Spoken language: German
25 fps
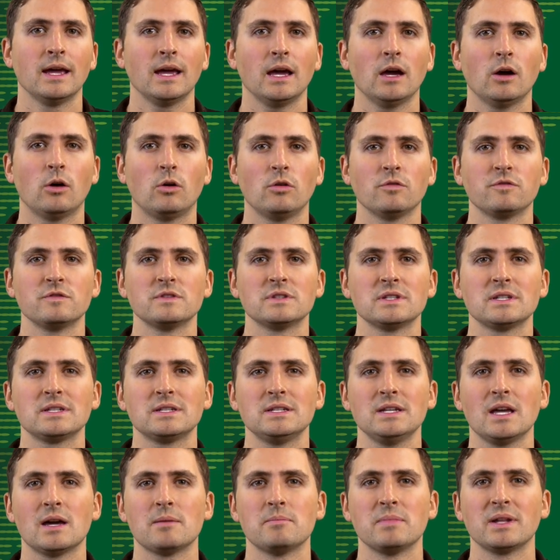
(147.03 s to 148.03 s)
erhoffen sich
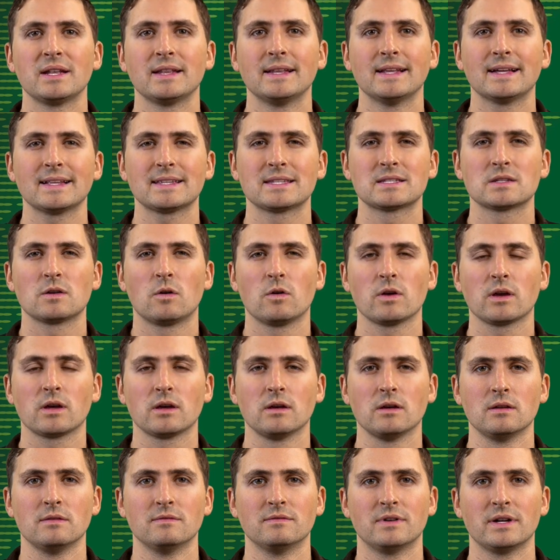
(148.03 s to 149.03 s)
die Ermittler
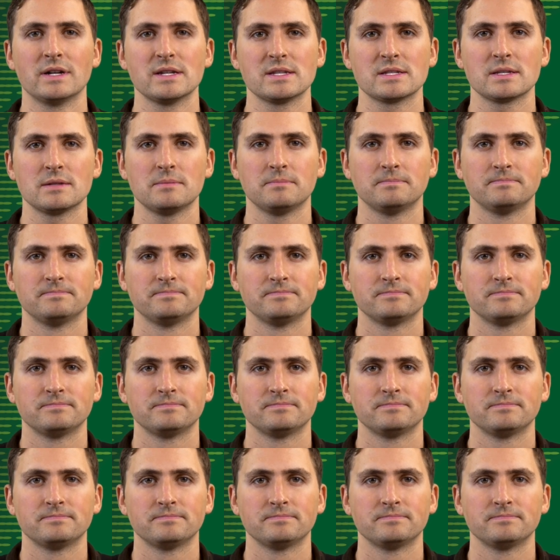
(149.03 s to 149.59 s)
Zeugenhinweise.